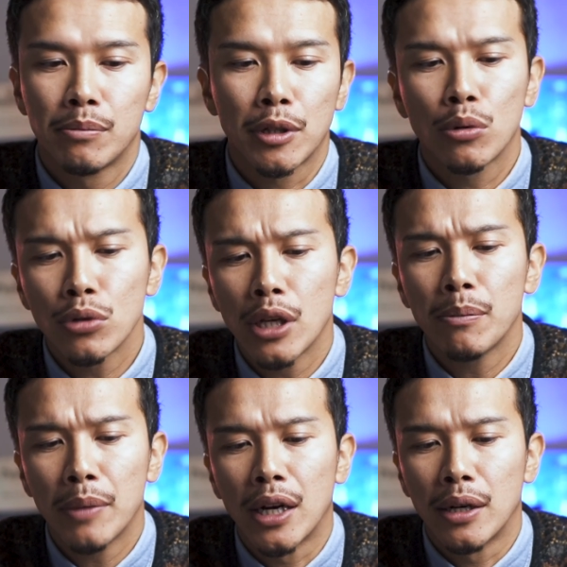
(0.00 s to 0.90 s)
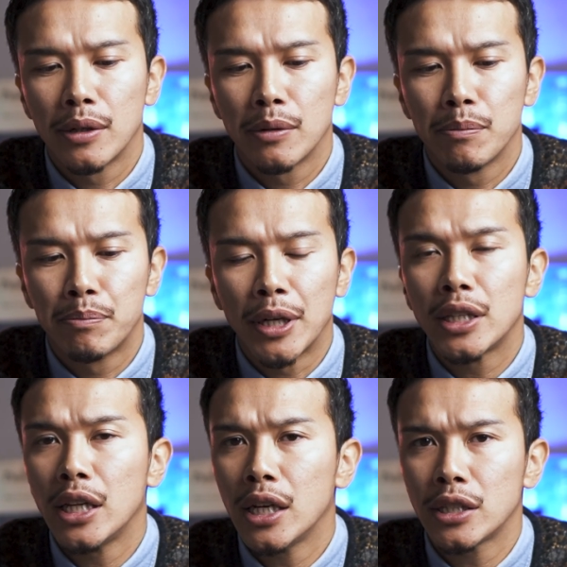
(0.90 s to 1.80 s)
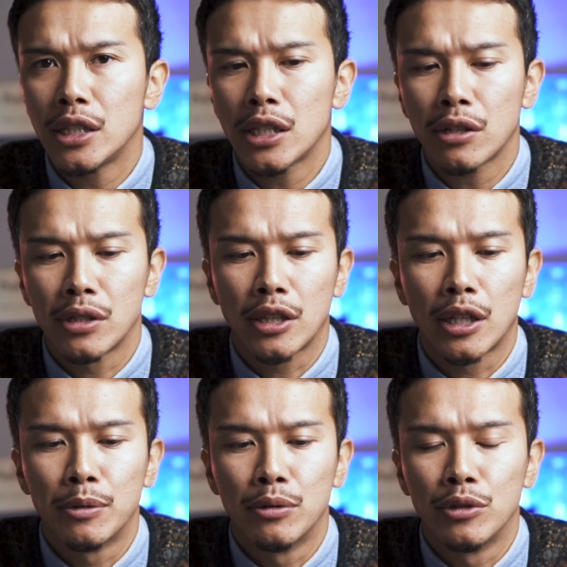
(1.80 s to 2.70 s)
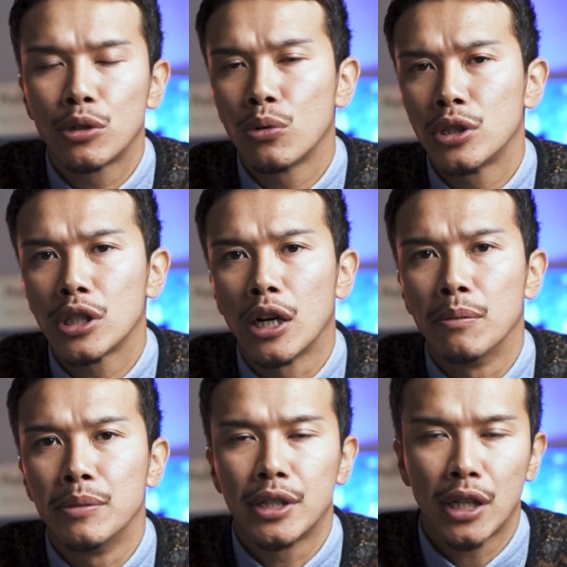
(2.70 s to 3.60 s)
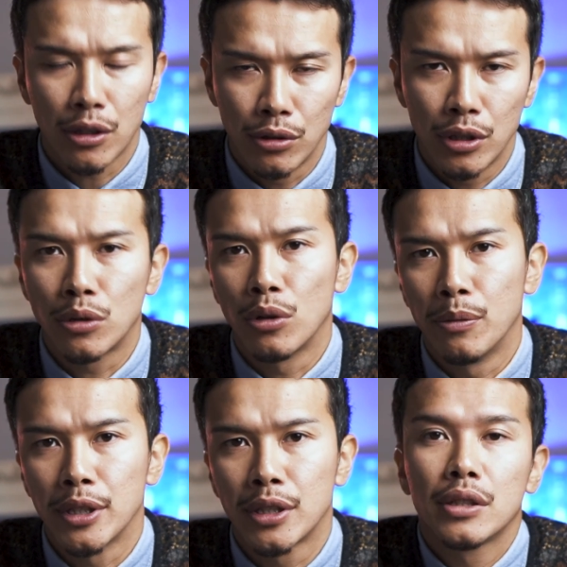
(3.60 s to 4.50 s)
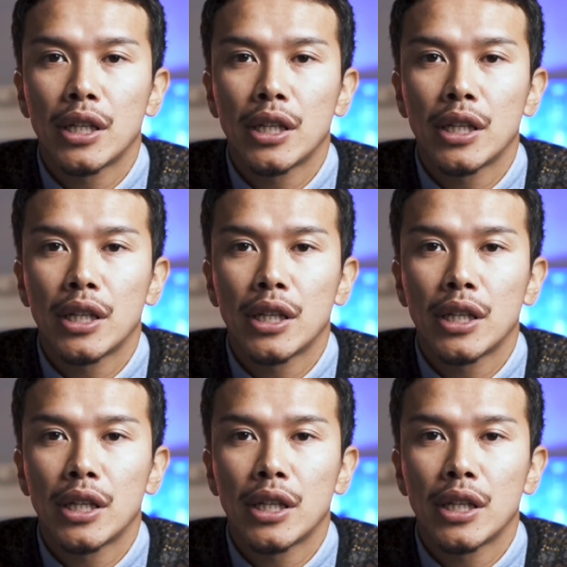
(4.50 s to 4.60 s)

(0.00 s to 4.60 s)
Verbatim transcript: まあ、当然、まあ、バッテリーが小さくなった分、飛行時間短くなっております。